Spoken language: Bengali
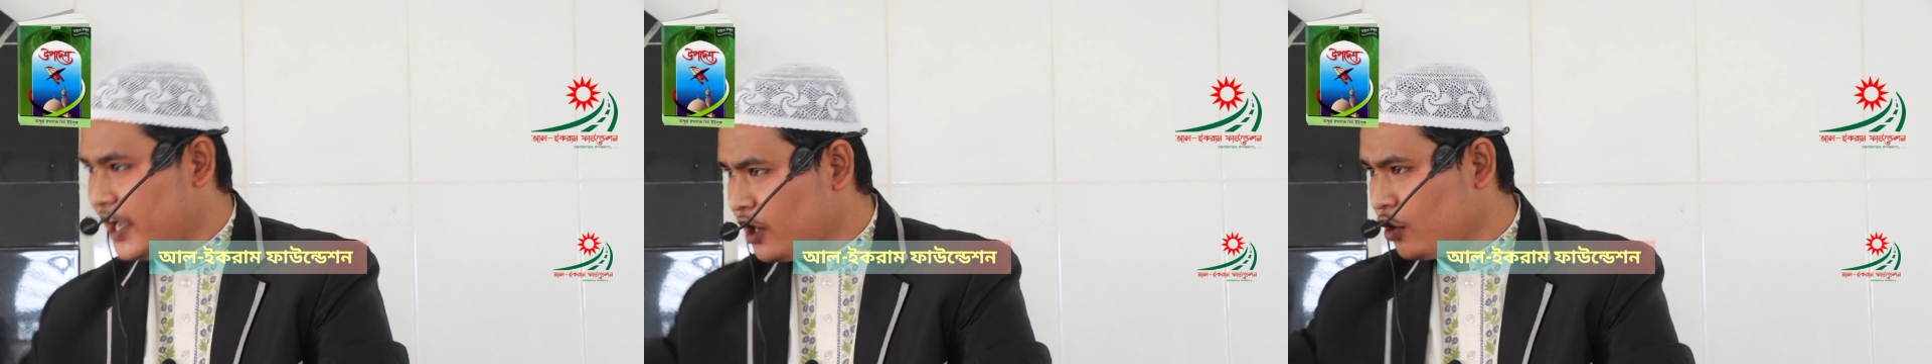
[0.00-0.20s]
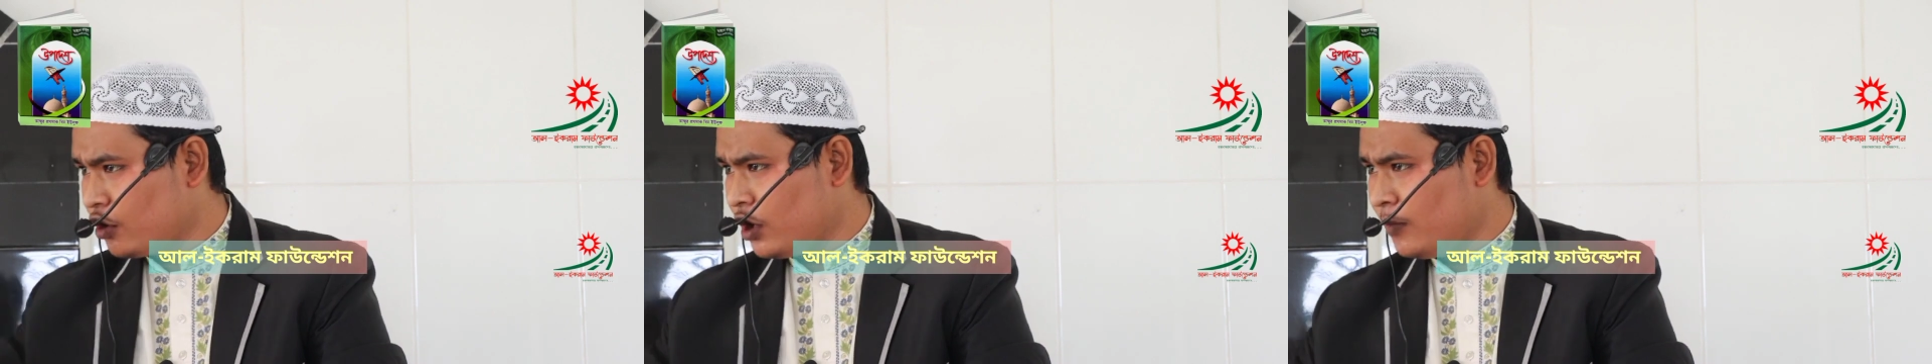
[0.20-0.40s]

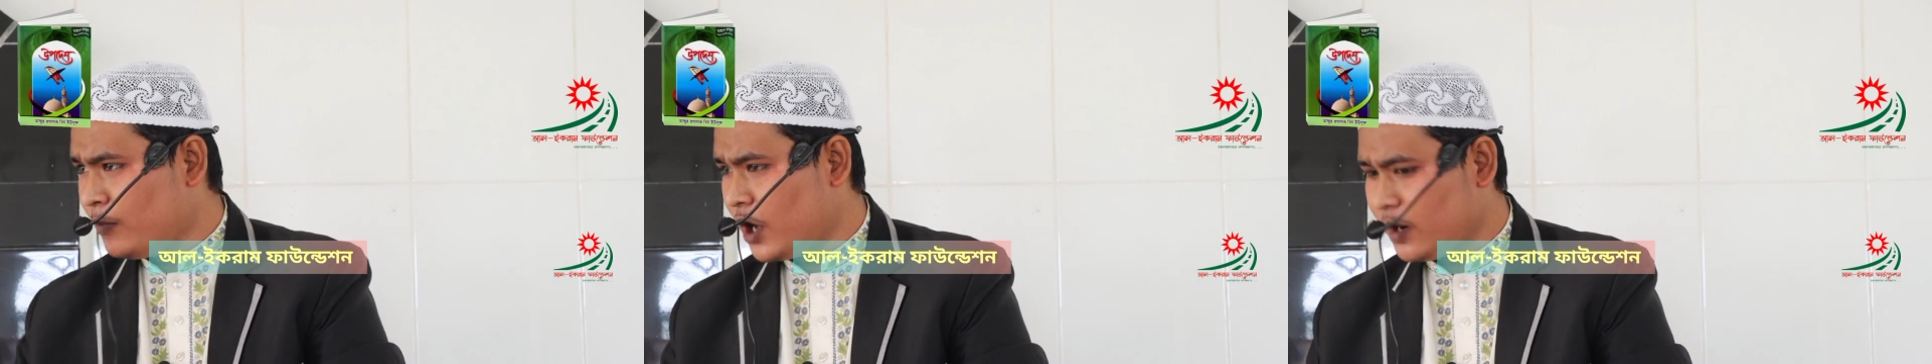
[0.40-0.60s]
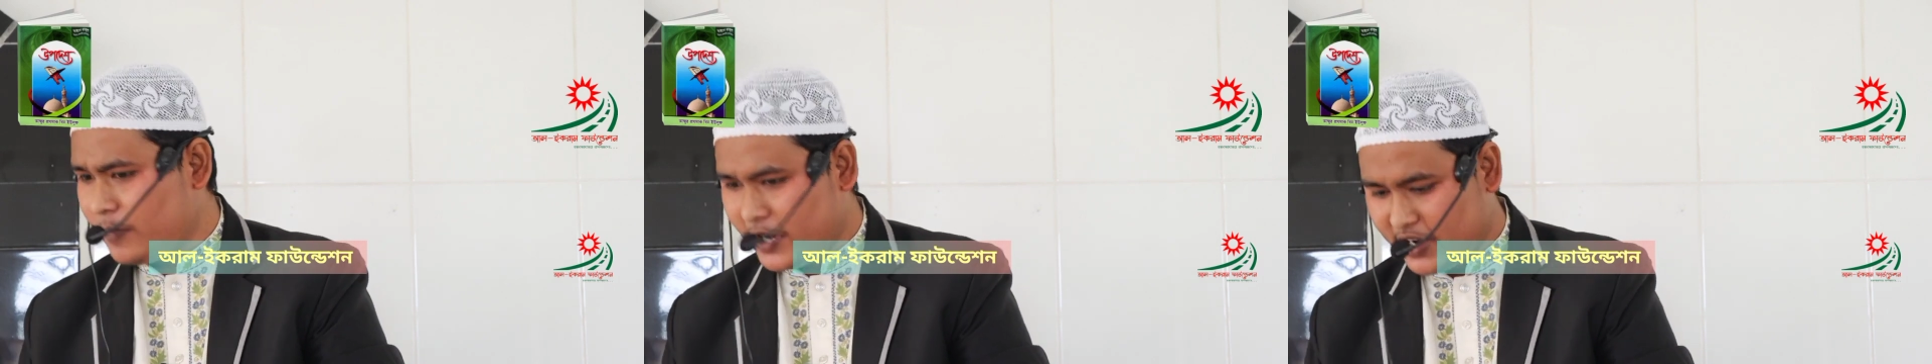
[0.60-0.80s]
এরকম
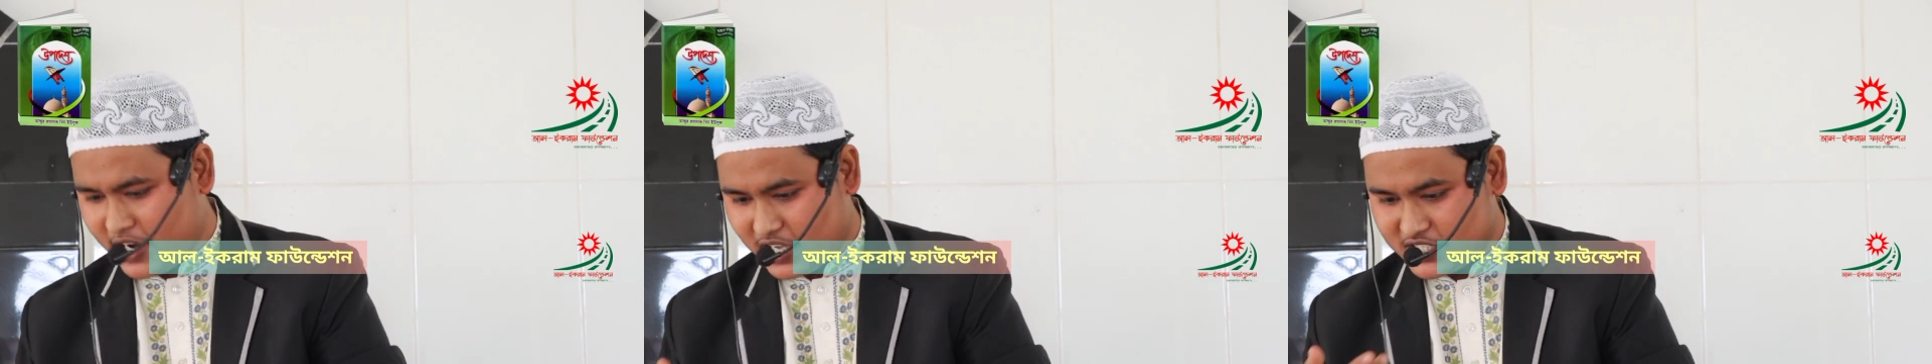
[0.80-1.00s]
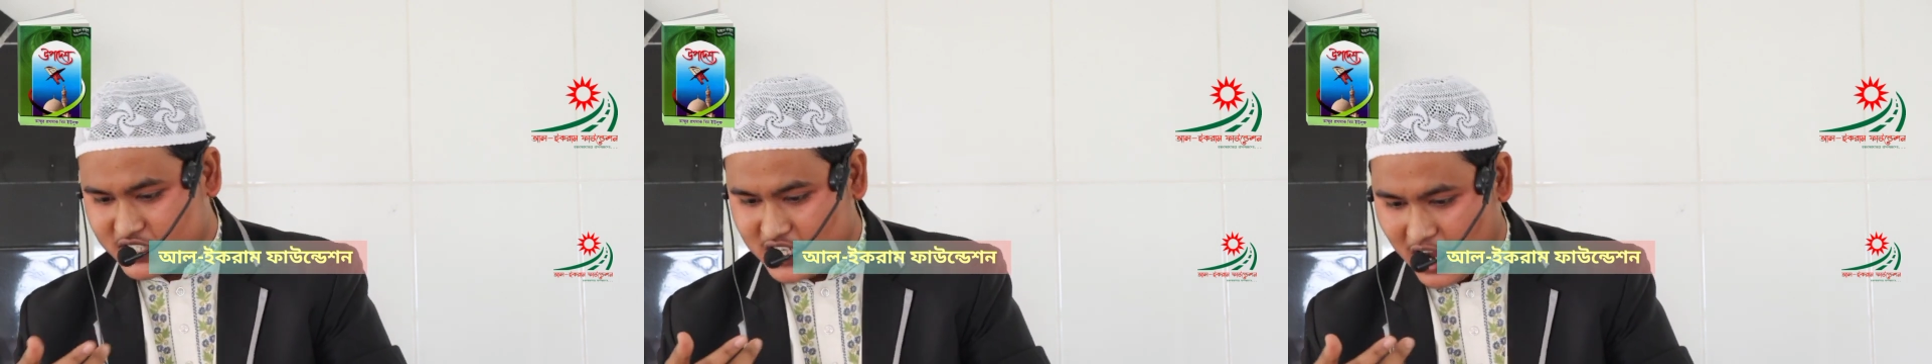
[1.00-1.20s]
বলবেন
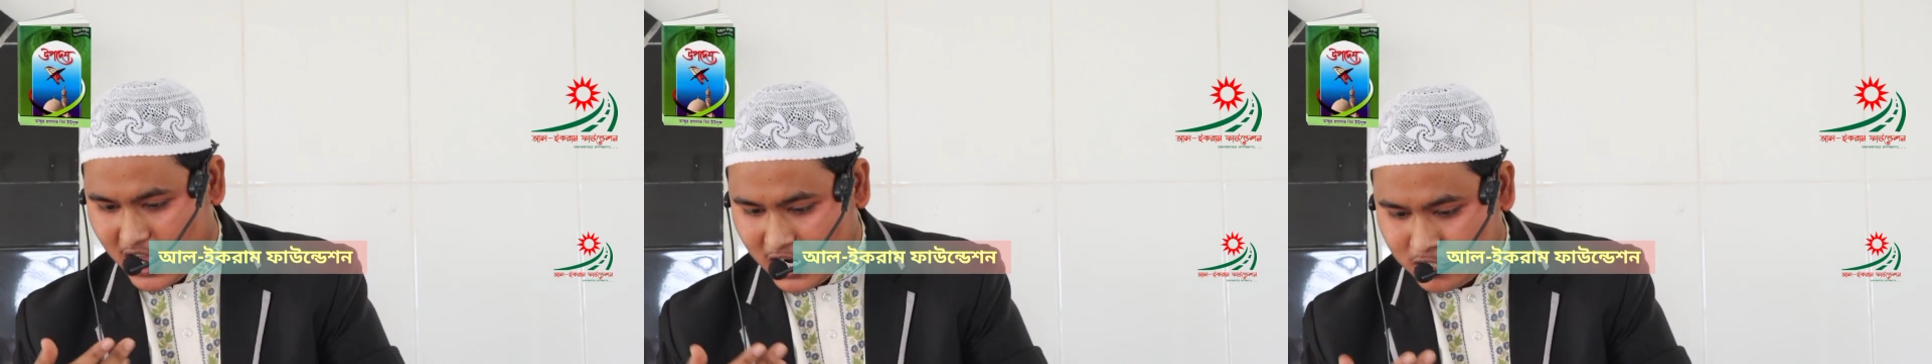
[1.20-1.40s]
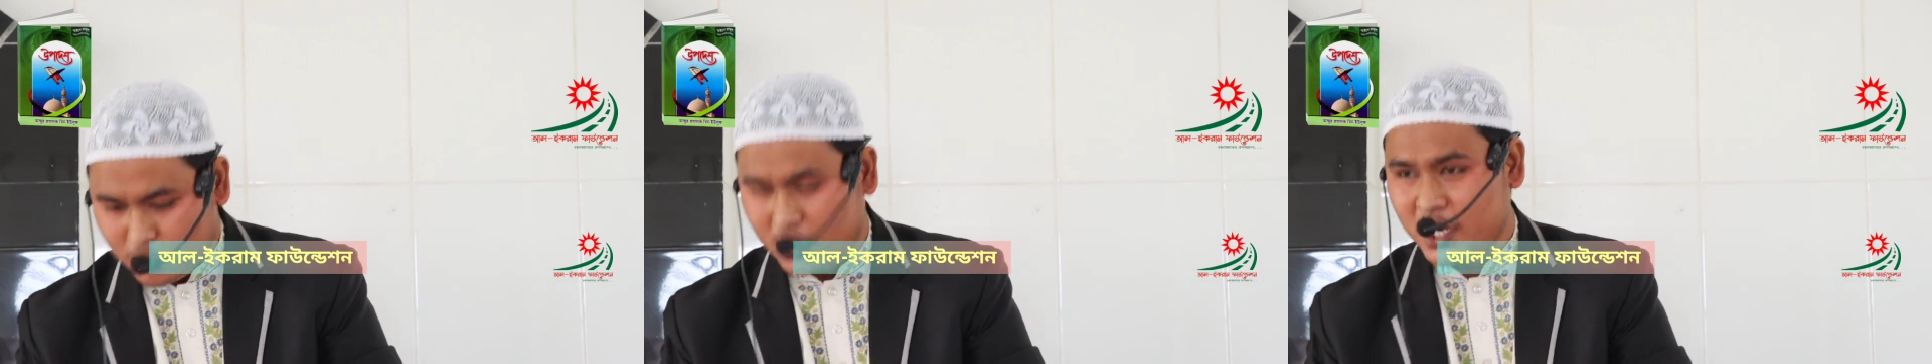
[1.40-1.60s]
না
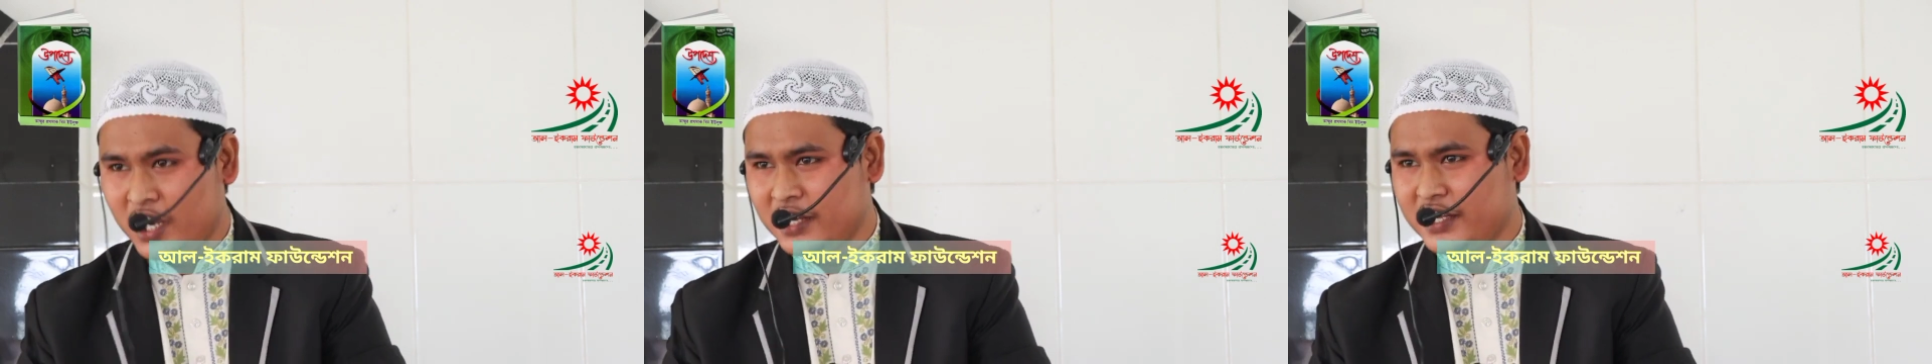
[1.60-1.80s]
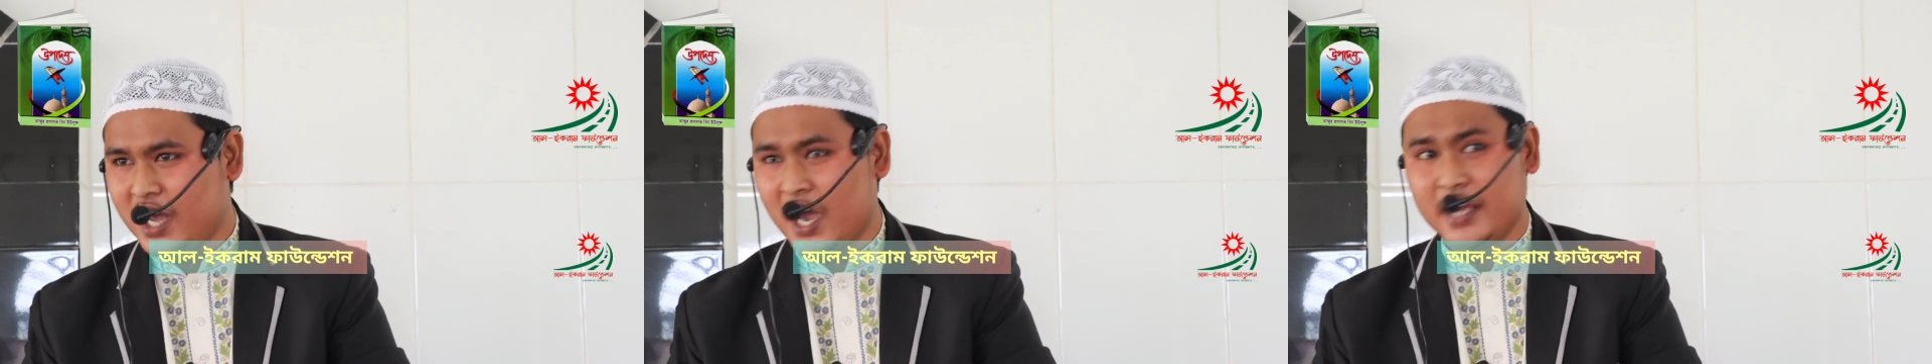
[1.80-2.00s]
জাল
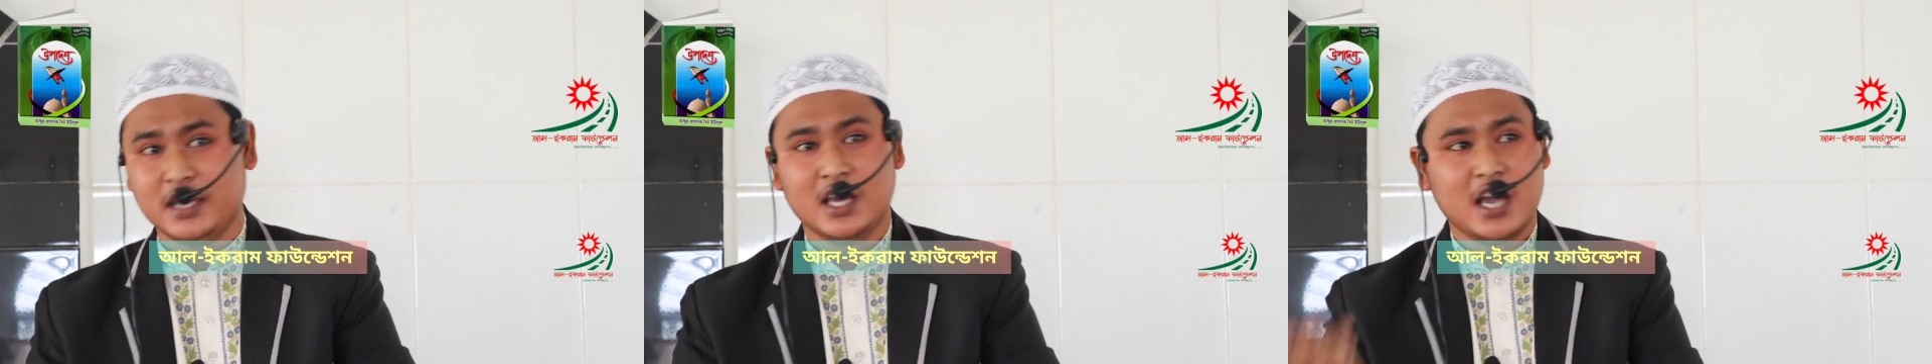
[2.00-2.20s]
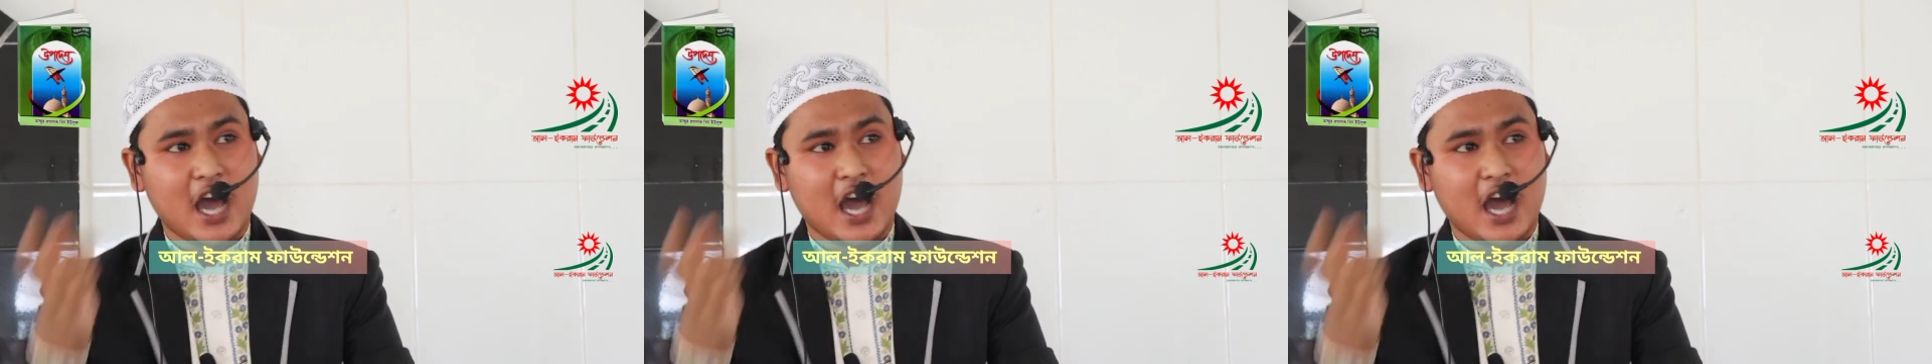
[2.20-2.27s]
দলিলটাই